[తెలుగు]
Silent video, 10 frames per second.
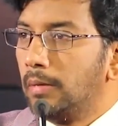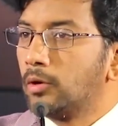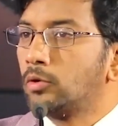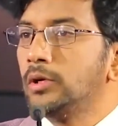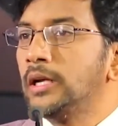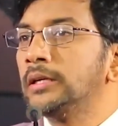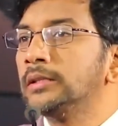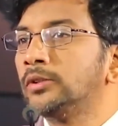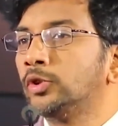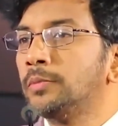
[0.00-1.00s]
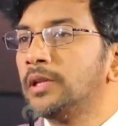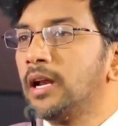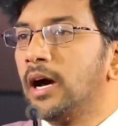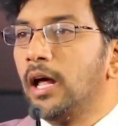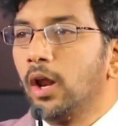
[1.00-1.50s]
మనకున్న తొమ్మిది
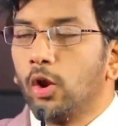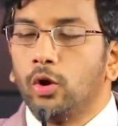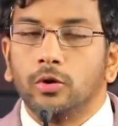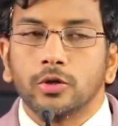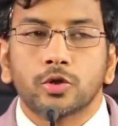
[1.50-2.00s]
గ్రహాల్లో